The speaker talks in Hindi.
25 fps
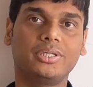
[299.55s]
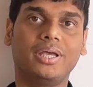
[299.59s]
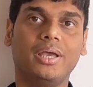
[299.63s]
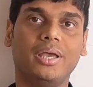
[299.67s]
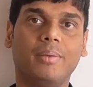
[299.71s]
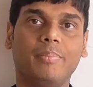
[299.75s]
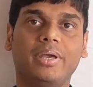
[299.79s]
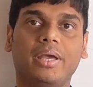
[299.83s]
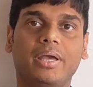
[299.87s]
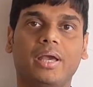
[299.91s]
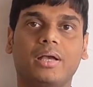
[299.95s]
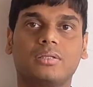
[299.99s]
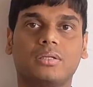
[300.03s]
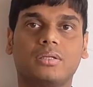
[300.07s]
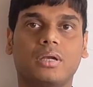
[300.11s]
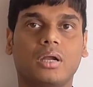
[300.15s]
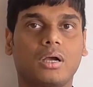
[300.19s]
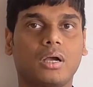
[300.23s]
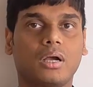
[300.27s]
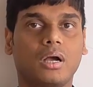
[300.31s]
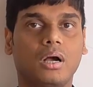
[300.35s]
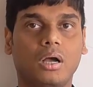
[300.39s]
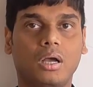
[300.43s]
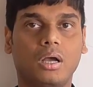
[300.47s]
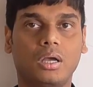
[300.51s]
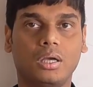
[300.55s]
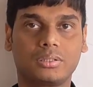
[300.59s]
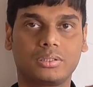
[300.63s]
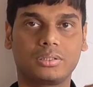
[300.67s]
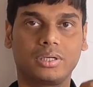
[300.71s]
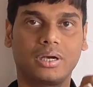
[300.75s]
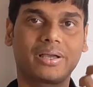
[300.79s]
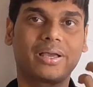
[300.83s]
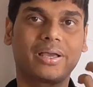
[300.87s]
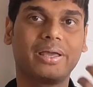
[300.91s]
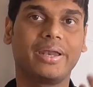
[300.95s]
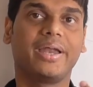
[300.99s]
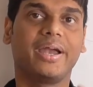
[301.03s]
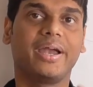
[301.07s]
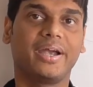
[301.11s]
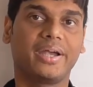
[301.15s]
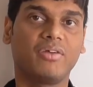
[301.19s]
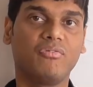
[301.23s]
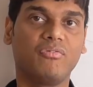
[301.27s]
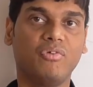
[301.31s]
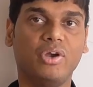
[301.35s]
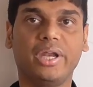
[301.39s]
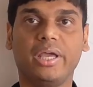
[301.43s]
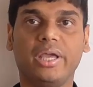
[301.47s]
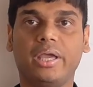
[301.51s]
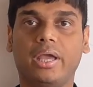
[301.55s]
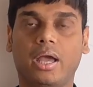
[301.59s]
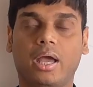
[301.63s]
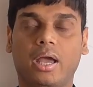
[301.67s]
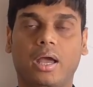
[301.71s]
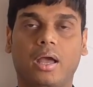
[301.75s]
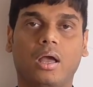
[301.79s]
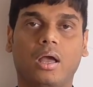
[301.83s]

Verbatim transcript: ये भी एक तरह का एक तरह क्रिएटिविटी है